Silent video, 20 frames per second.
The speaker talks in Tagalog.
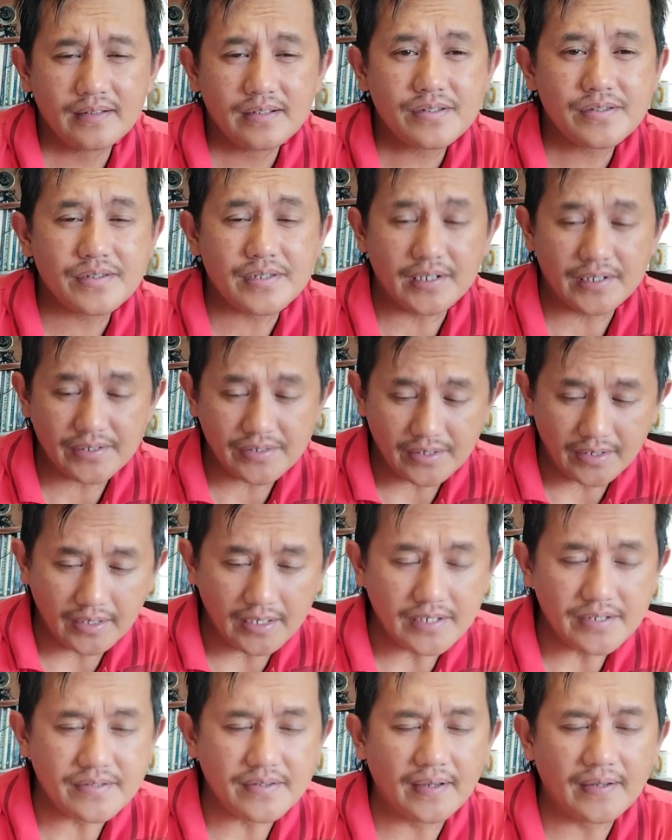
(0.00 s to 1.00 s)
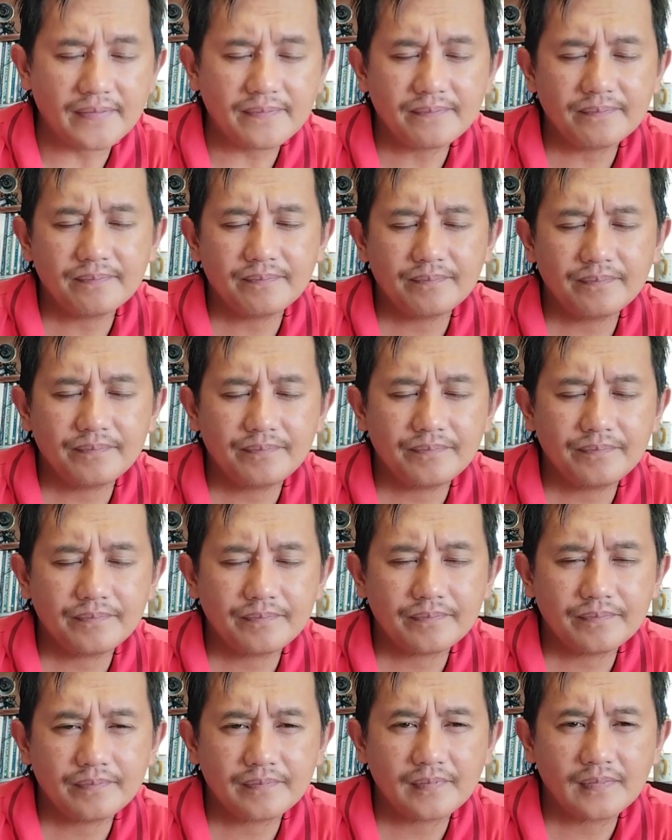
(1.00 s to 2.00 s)
Sagsag guys ha. Ah.
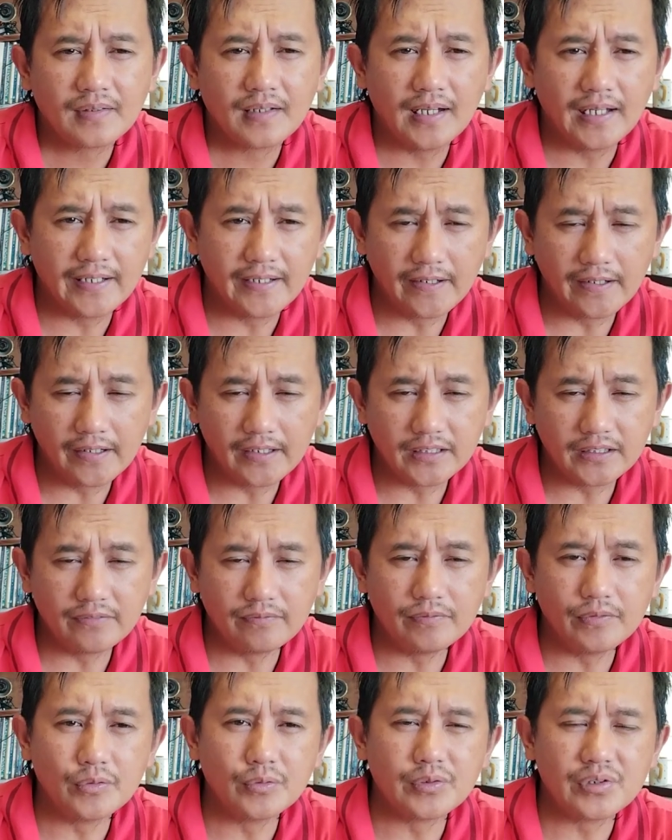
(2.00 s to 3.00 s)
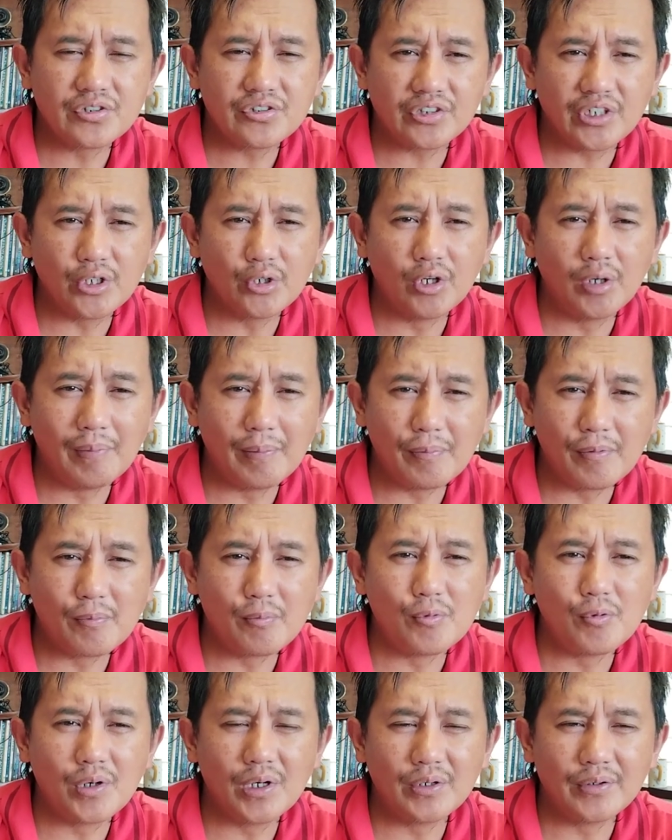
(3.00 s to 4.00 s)
Ada nagiti viewers tayo na
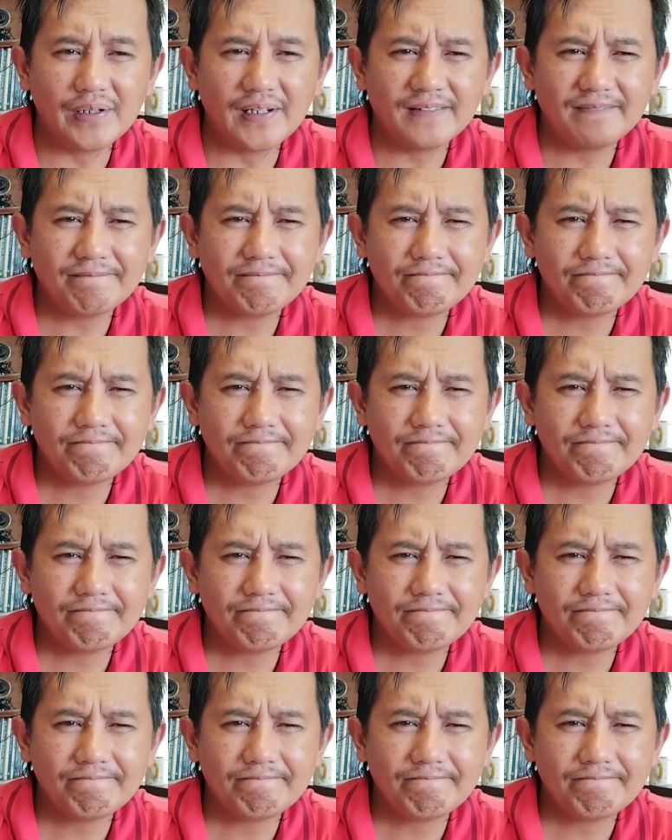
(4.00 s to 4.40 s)
mapupukaw na.